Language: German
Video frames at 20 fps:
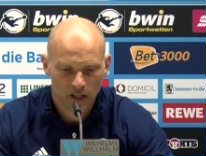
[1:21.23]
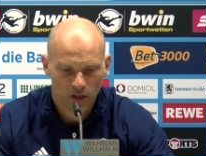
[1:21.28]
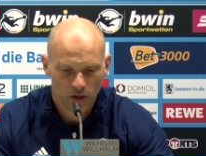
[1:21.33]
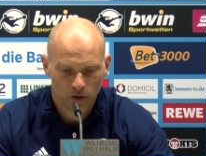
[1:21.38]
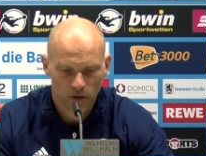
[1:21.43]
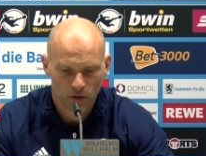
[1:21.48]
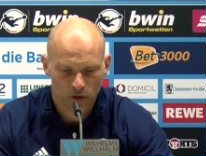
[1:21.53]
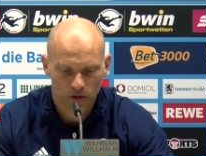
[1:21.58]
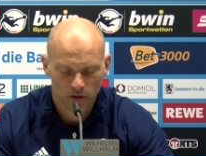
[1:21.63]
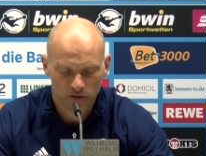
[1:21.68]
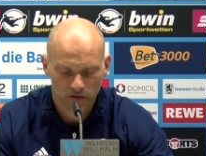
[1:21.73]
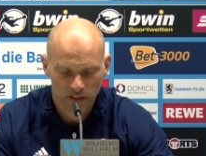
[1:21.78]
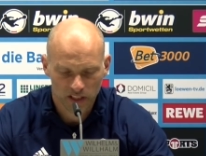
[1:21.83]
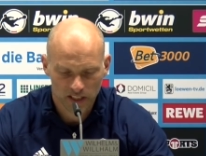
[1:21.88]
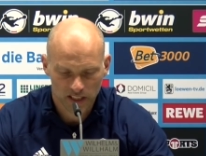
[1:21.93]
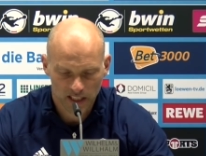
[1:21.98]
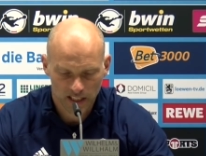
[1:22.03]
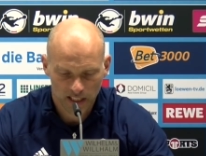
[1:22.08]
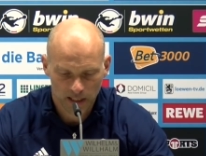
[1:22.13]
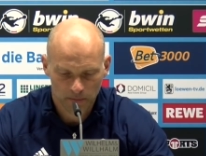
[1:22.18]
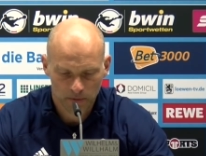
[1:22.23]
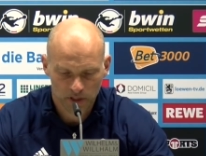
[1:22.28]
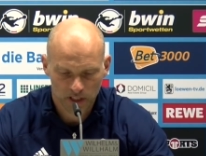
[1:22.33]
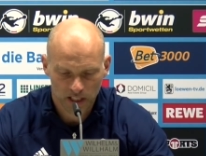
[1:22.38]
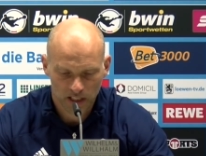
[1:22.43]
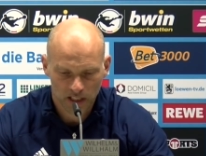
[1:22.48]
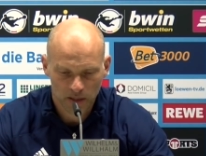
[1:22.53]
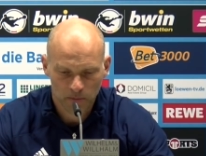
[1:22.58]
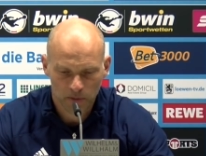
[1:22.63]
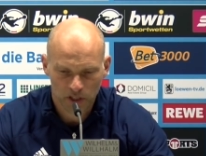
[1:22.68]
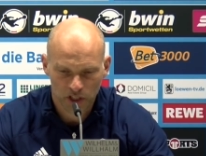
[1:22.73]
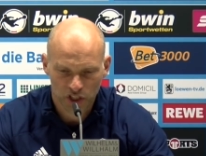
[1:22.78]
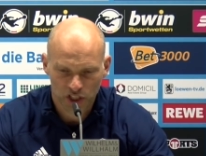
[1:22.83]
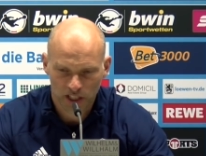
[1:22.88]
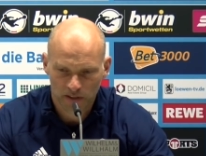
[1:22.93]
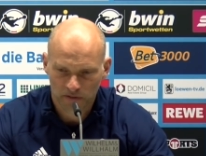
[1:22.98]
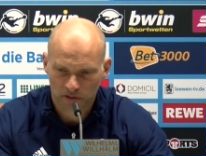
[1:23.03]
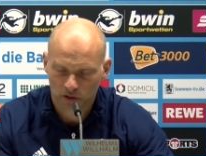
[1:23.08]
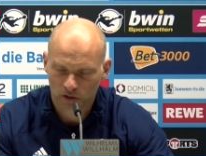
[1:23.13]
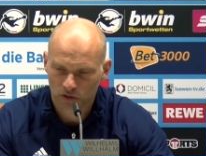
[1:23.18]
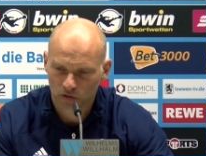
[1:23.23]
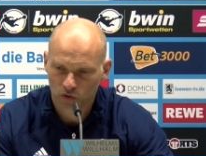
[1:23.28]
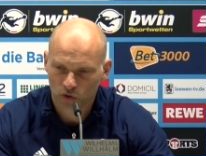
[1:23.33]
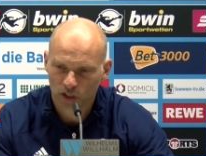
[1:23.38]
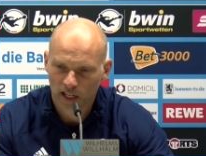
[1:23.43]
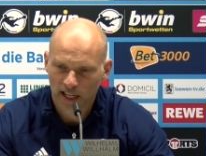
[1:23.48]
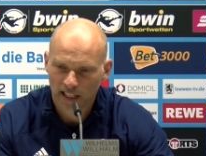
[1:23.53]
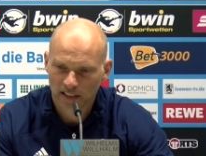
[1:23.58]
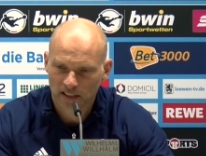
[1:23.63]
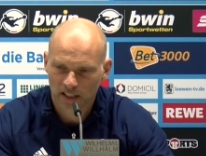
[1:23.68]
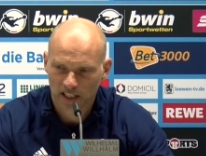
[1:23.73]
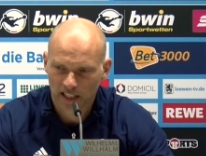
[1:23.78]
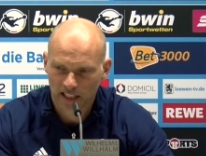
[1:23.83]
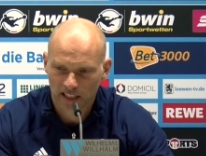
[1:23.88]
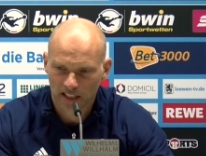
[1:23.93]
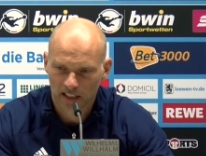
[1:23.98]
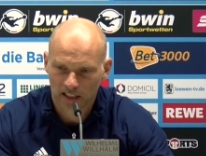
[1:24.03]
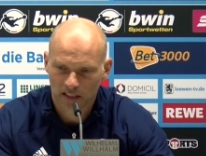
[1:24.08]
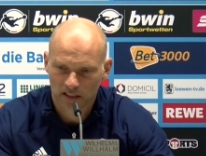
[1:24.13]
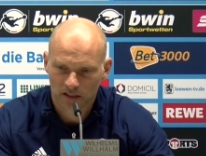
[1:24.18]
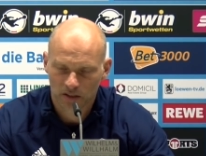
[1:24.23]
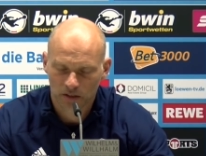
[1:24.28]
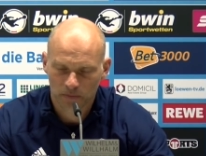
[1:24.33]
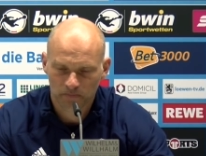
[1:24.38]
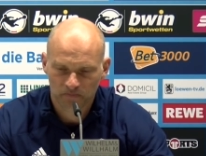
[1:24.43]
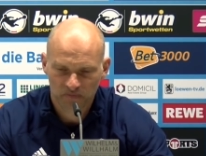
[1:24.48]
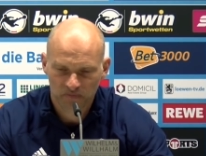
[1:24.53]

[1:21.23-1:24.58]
Und wie gesagt, haben es dann nicht mehr geschafft, irgendwo nachzulegen. Also